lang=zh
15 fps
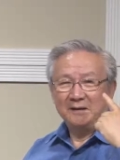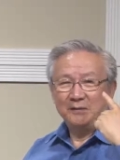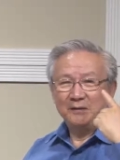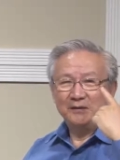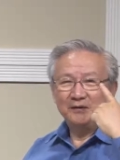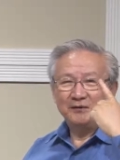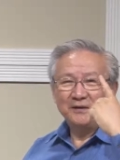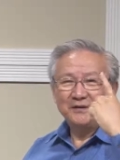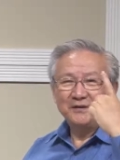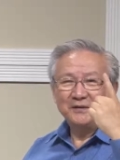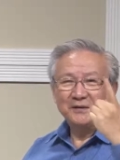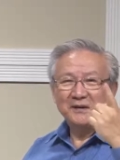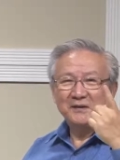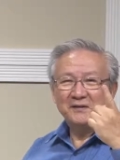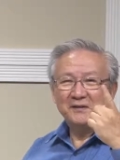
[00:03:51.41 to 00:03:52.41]
我去追求
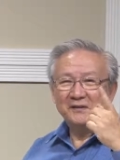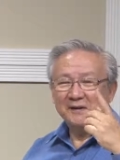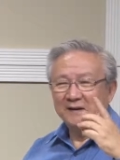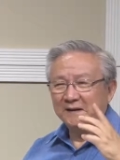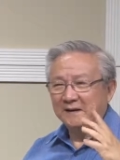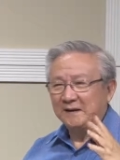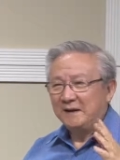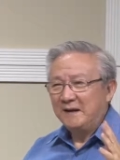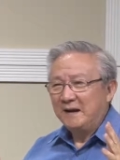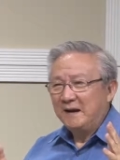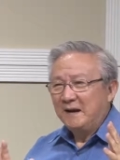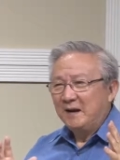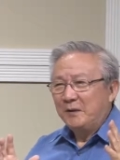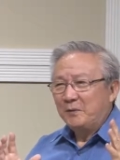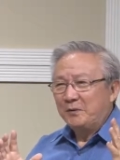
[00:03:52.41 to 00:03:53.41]
认识上帝，
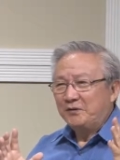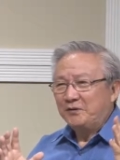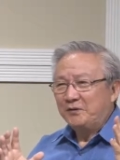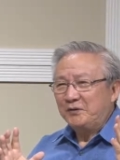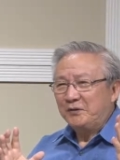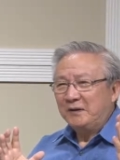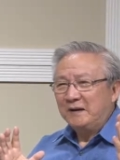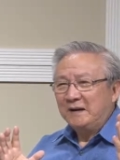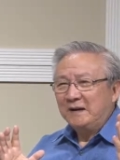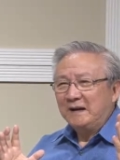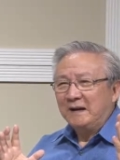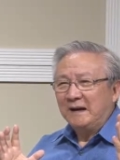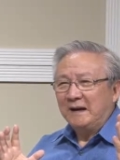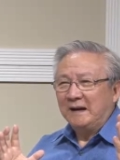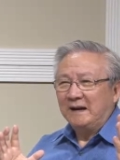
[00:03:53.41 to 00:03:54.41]
我去
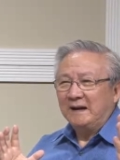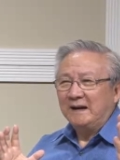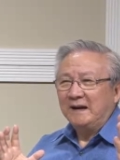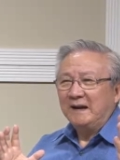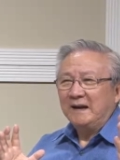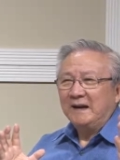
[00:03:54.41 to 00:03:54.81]
呃，